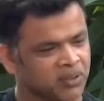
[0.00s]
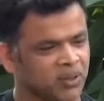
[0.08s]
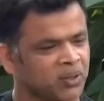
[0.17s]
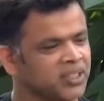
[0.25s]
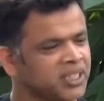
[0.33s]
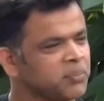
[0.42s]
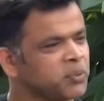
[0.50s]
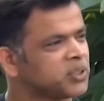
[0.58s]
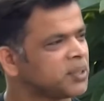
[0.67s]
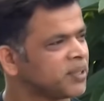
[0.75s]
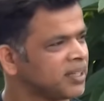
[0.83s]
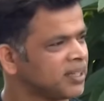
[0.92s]
অলরেডি বুঝতে
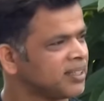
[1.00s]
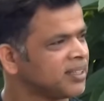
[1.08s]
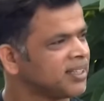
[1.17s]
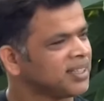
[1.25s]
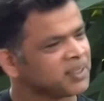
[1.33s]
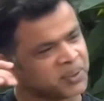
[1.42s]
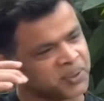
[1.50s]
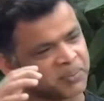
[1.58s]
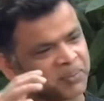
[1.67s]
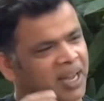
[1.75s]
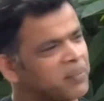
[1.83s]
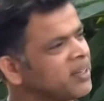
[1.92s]
পারে তো
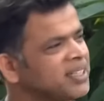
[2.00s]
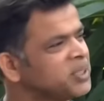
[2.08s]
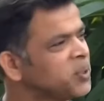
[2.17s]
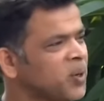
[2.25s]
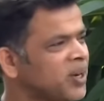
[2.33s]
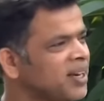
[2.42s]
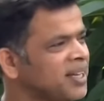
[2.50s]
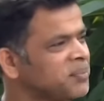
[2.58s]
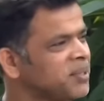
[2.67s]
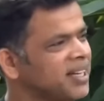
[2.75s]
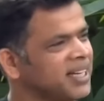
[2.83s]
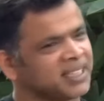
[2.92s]
আমার কিছু করা লাগবে
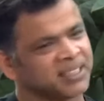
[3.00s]
না এটা